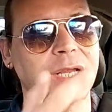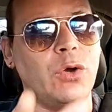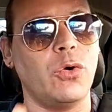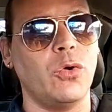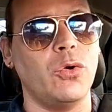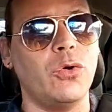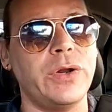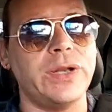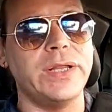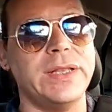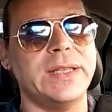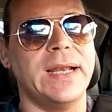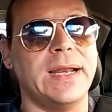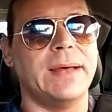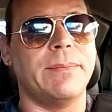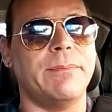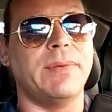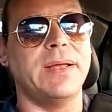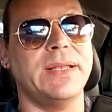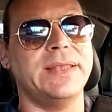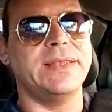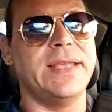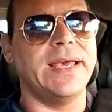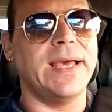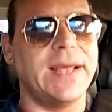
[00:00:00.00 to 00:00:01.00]
i colori della
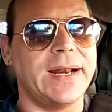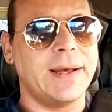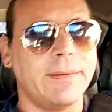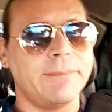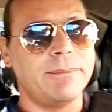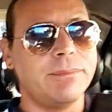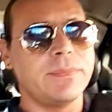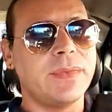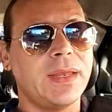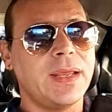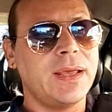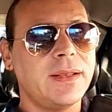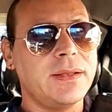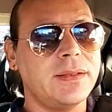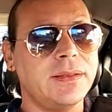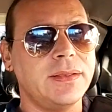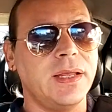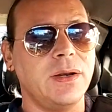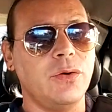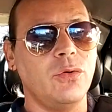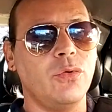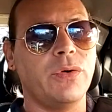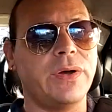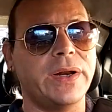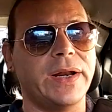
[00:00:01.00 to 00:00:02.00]
bandiera
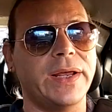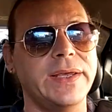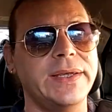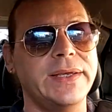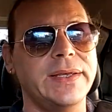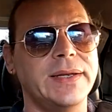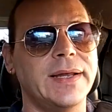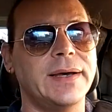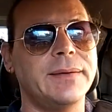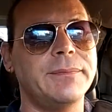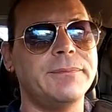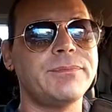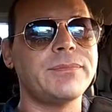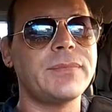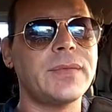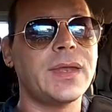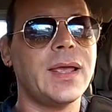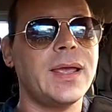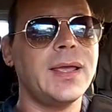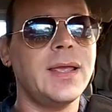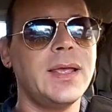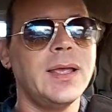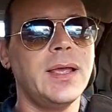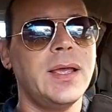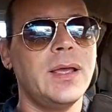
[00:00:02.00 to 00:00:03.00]
dell'Ucraina
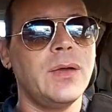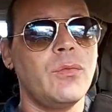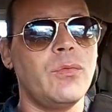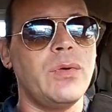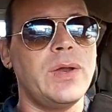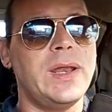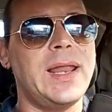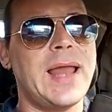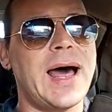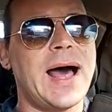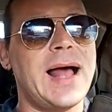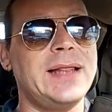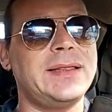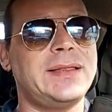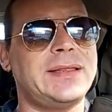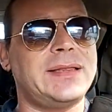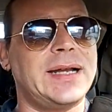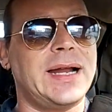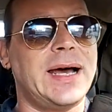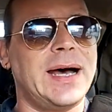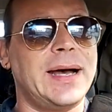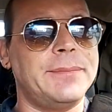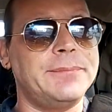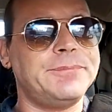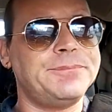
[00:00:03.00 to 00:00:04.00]

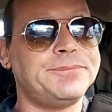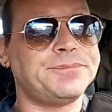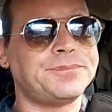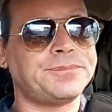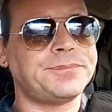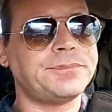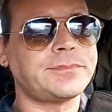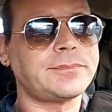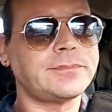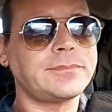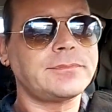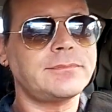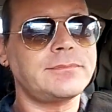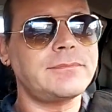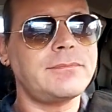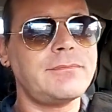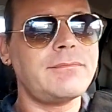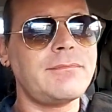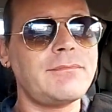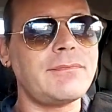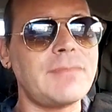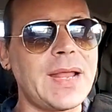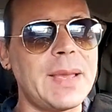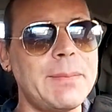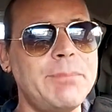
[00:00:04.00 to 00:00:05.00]
quell'altra
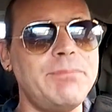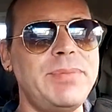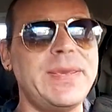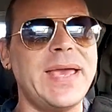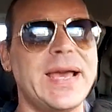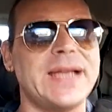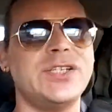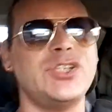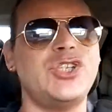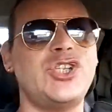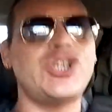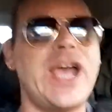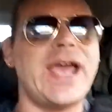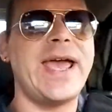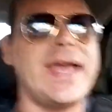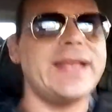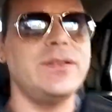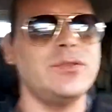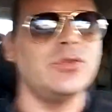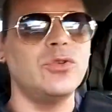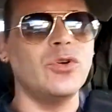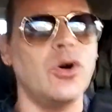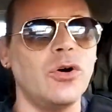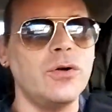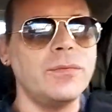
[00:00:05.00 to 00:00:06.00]

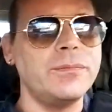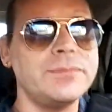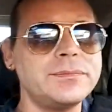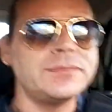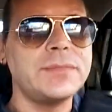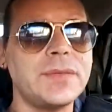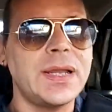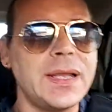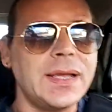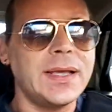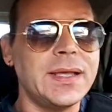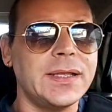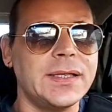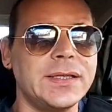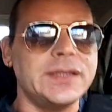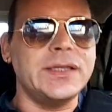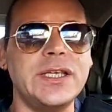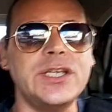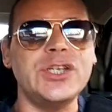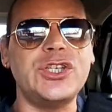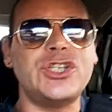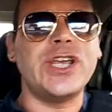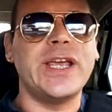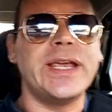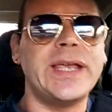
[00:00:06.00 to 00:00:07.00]
piangendo
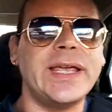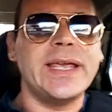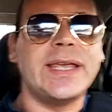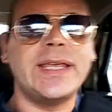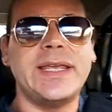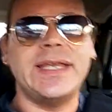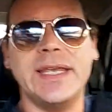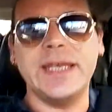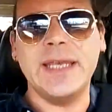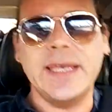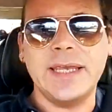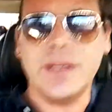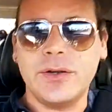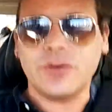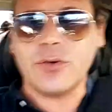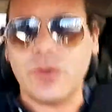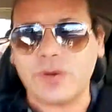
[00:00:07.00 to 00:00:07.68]
dice che chi